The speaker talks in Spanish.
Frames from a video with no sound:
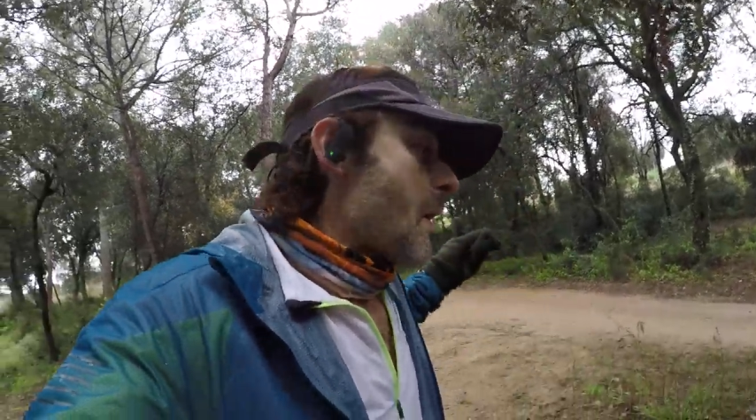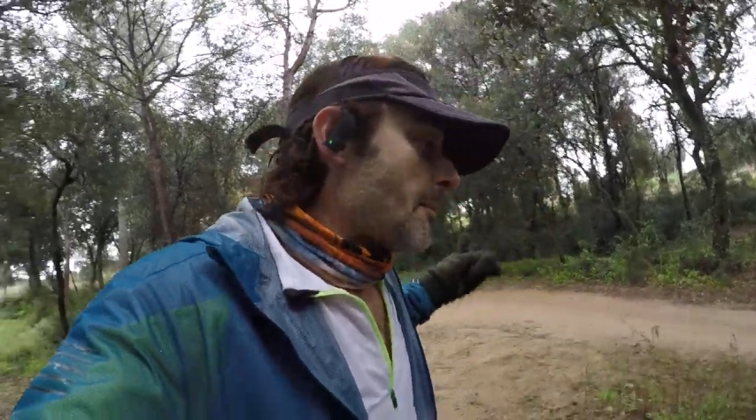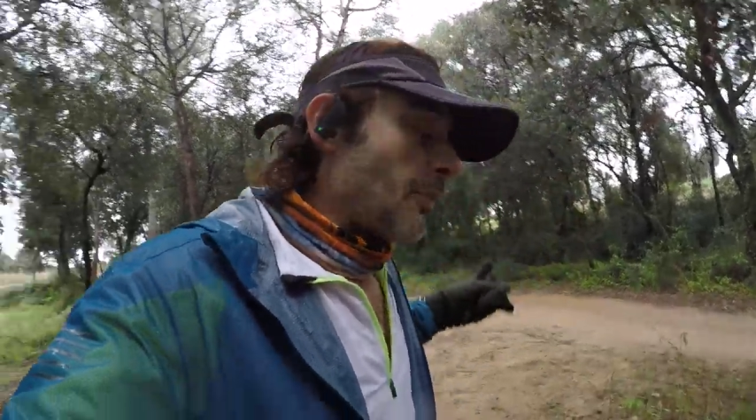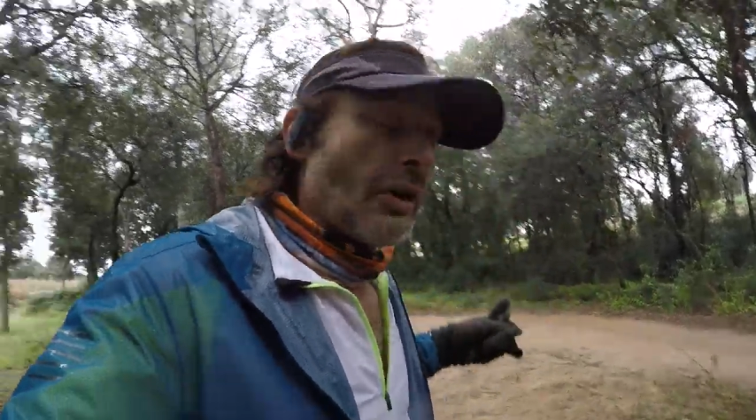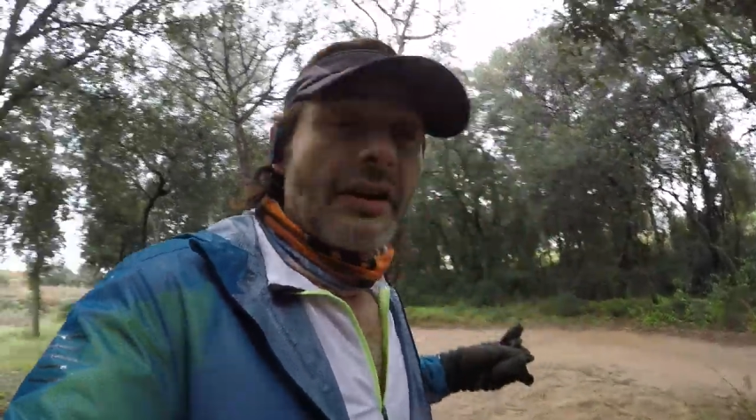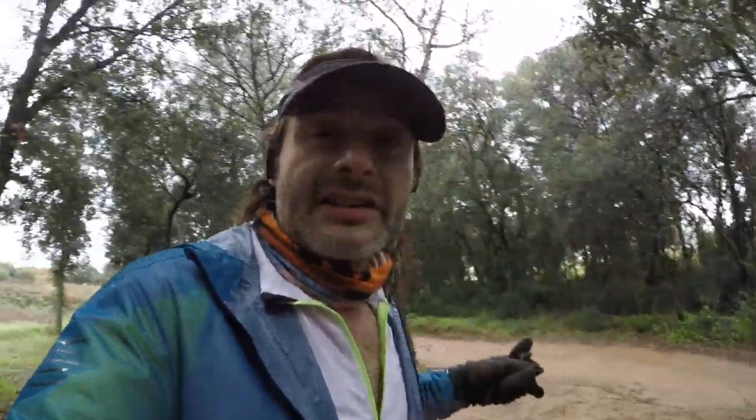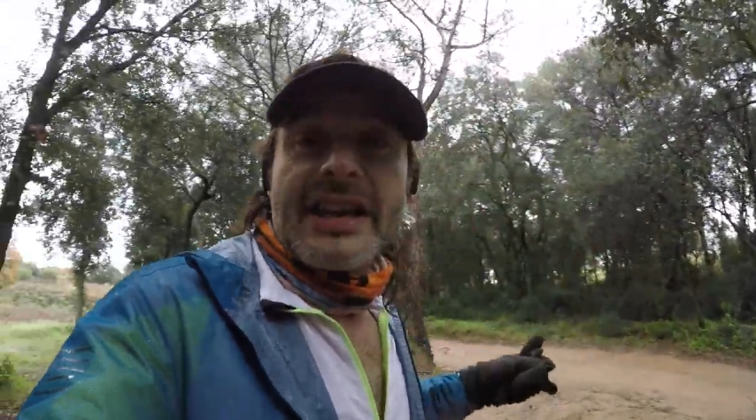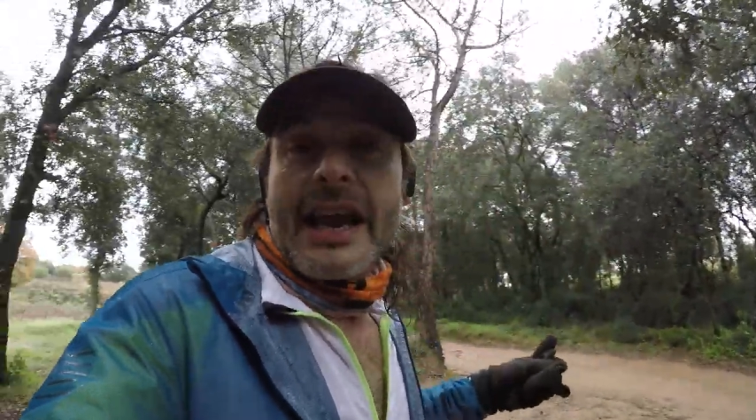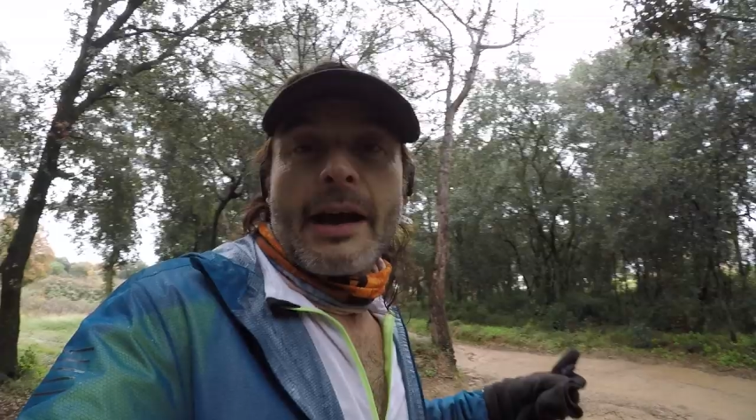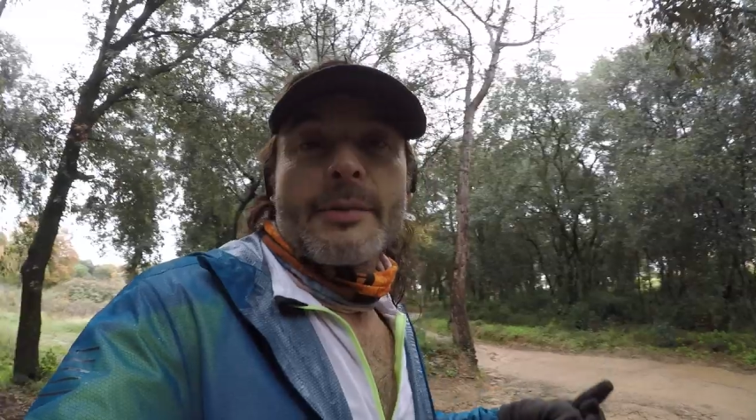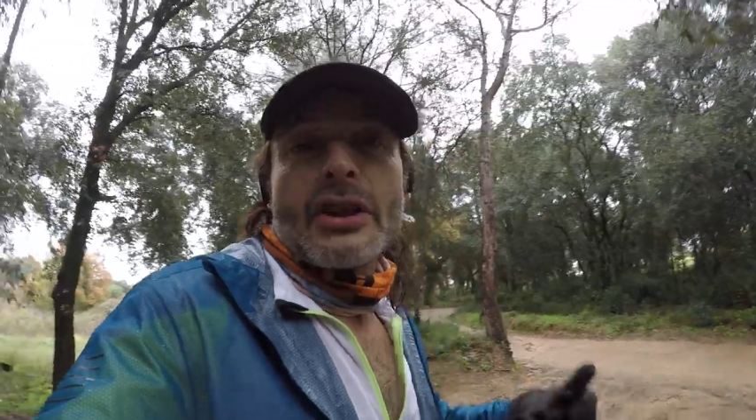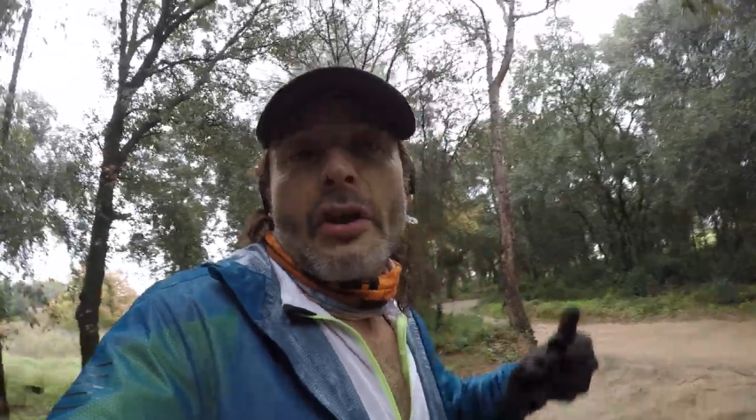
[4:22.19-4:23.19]
Por lo que
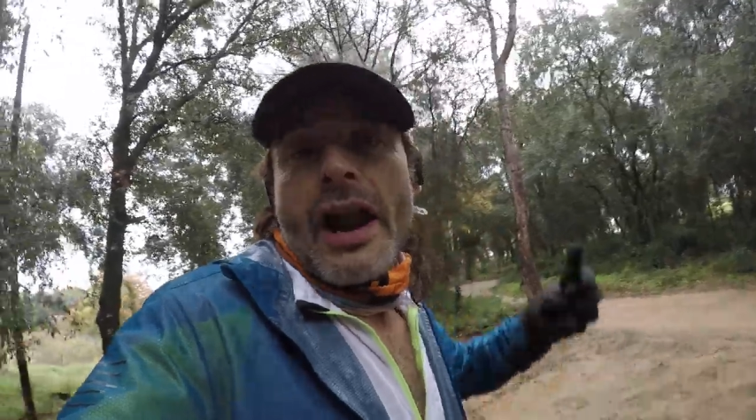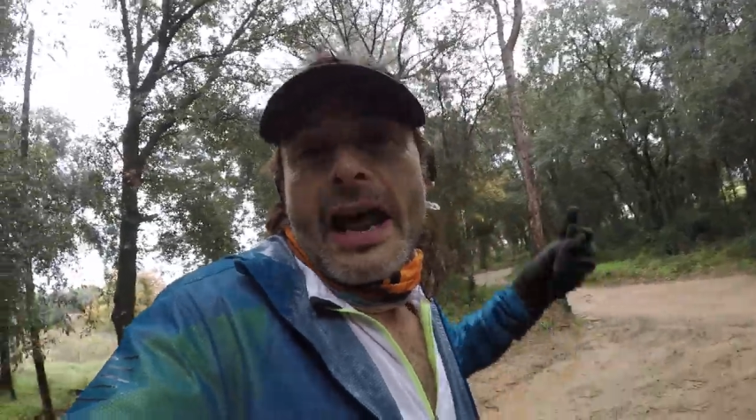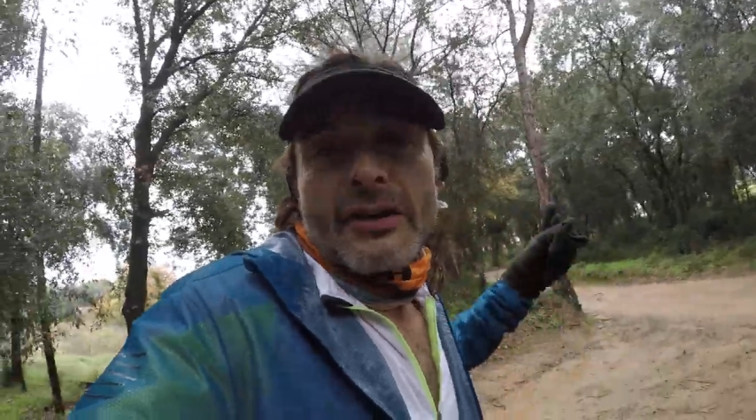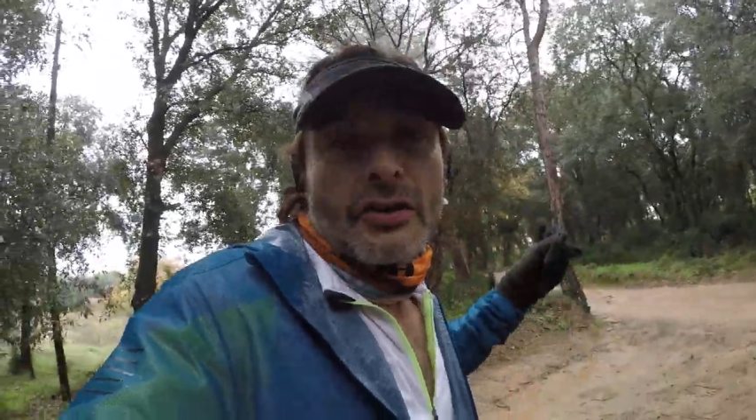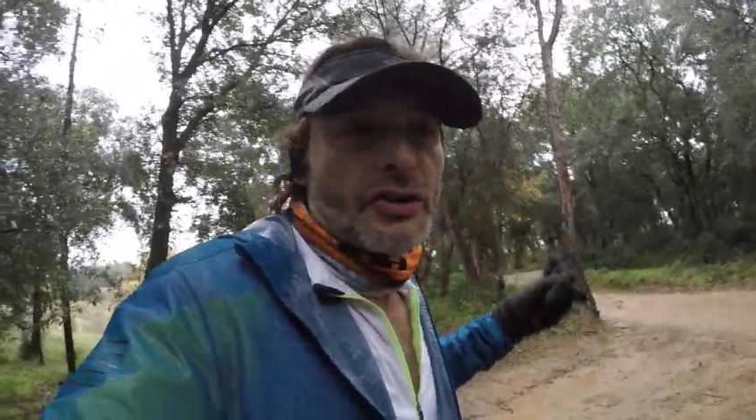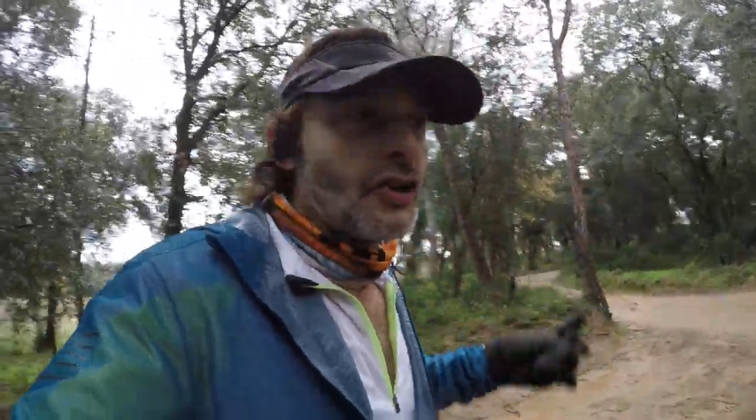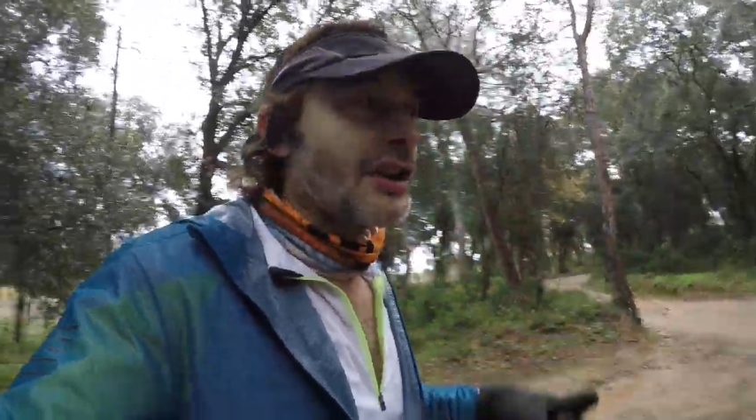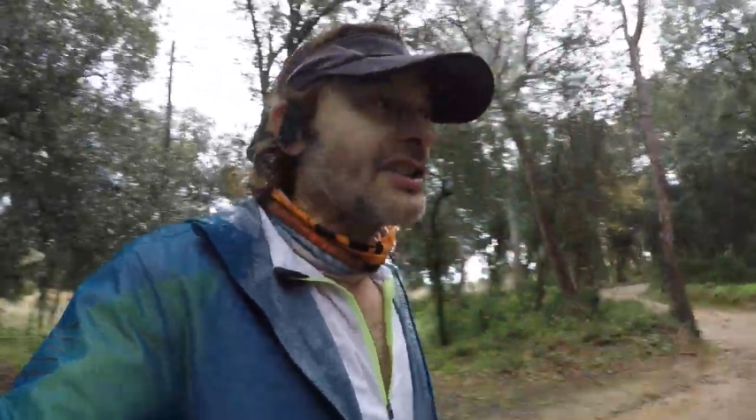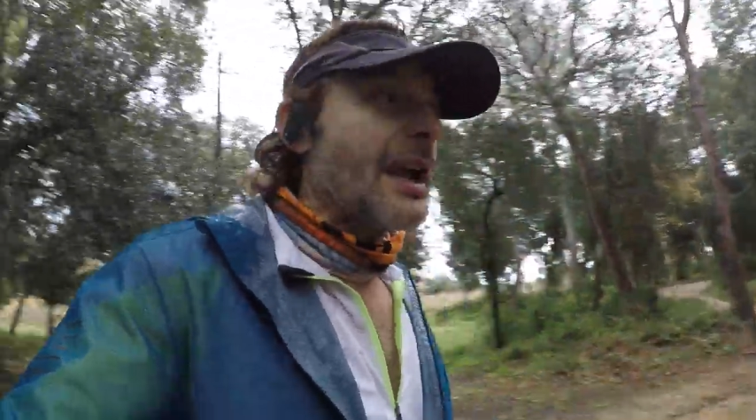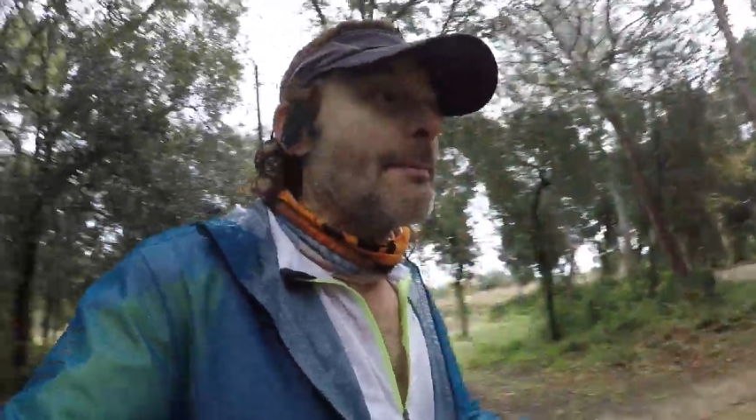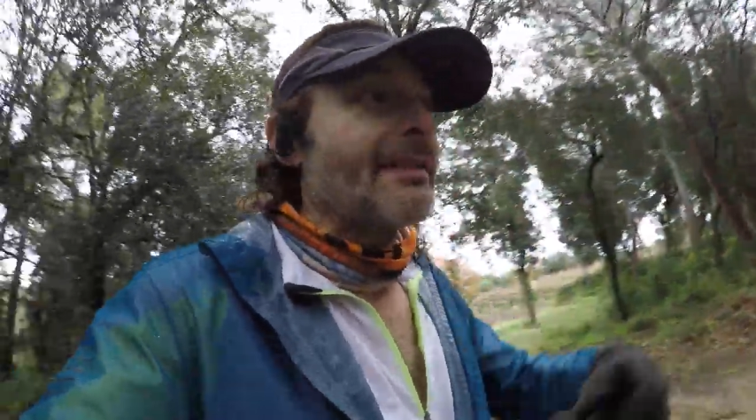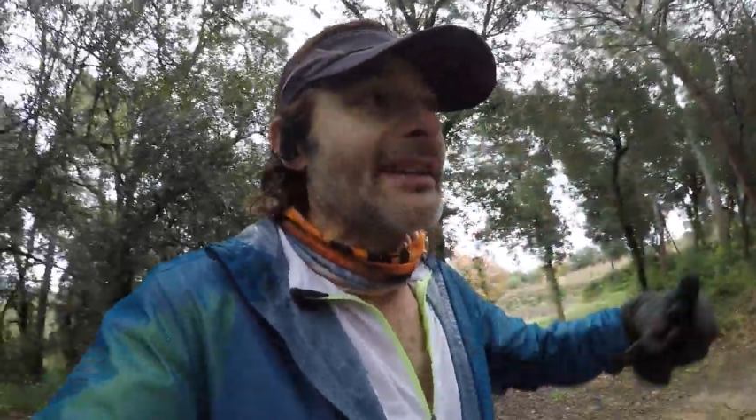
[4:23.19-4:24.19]
sea, vídeos largos, yo que
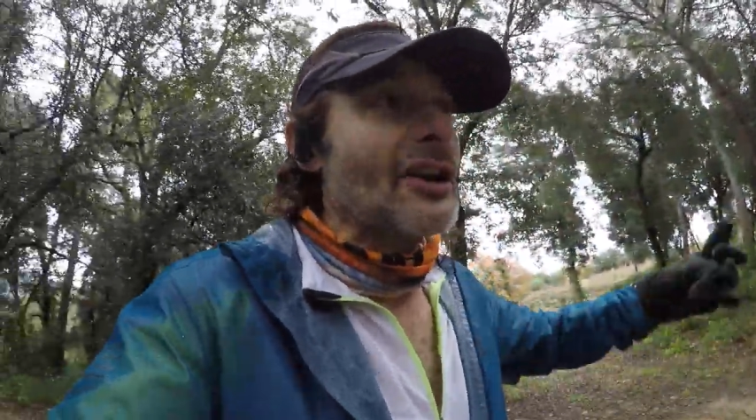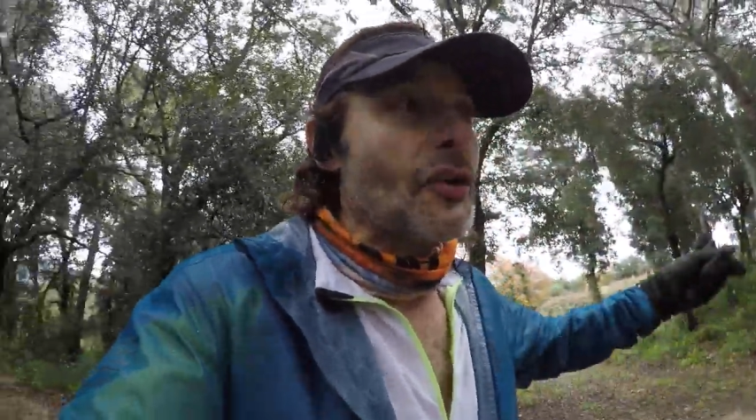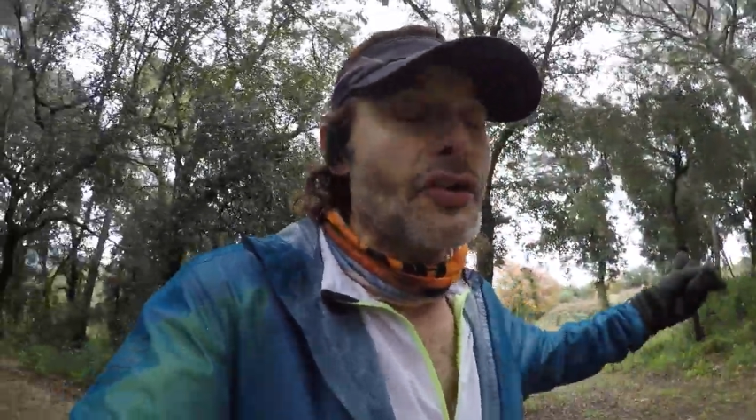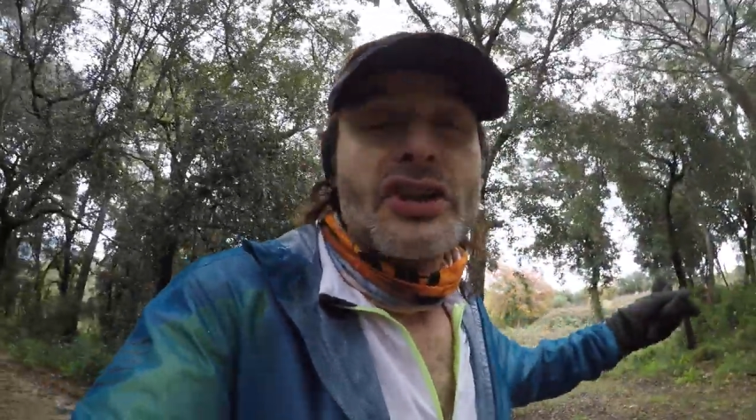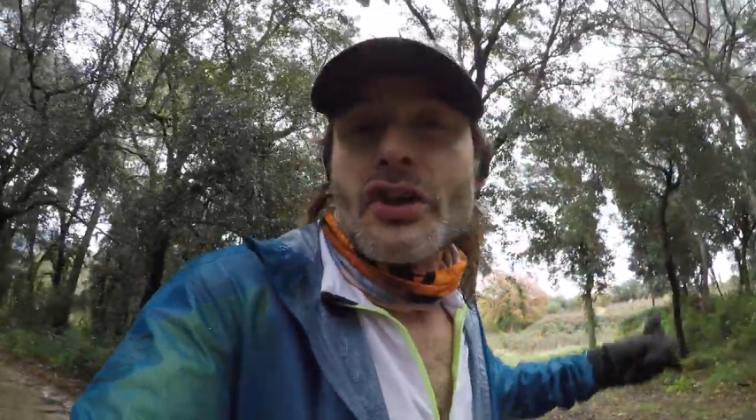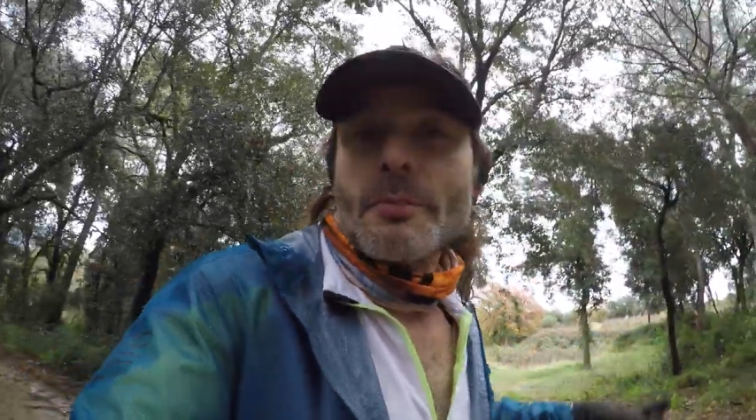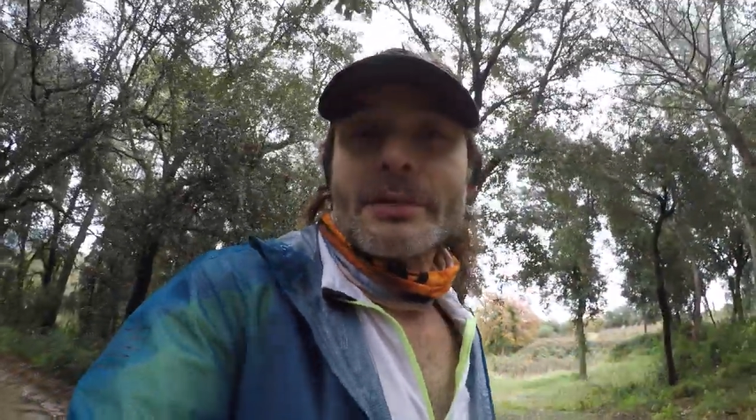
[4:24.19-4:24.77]
sé, para hacer rodillos.